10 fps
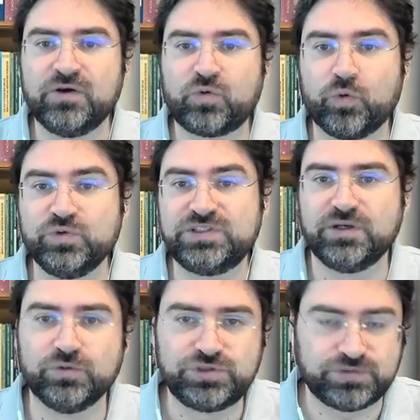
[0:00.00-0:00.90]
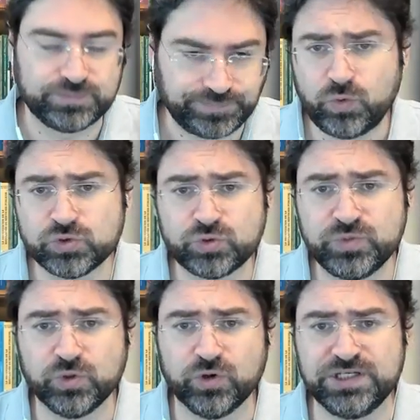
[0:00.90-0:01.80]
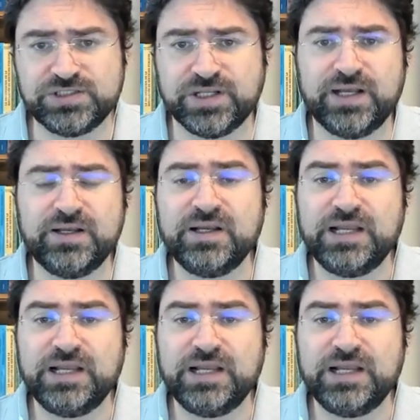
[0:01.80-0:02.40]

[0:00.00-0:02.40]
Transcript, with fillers: com os seus consumidores, né?